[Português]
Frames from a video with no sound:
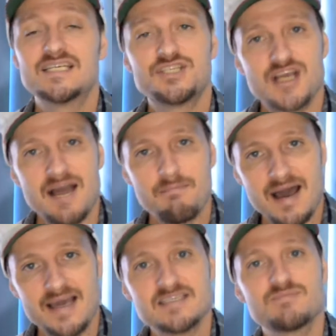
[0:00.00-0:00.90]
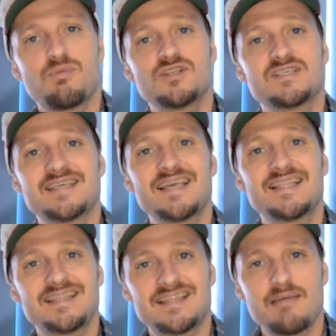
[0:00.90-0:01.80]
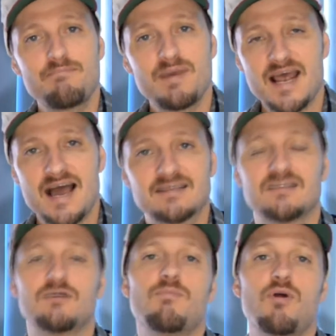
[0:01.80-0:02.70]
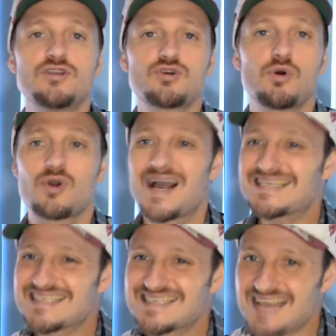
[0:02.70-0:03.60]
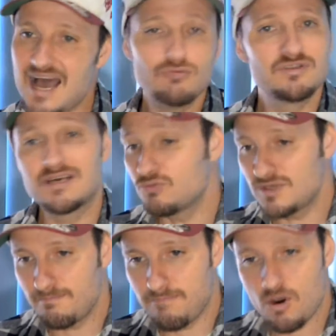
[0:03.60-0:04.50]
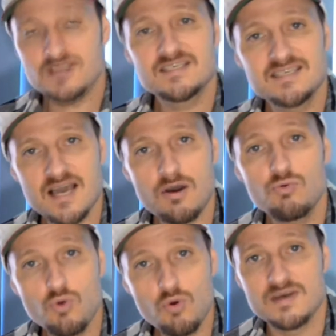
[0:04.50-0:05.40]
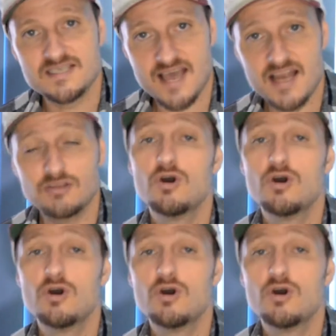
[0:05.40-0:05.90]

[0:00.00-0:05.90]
Jamais pode ser temperada, não pode colocar sal, então, em hipótese alguma, certo?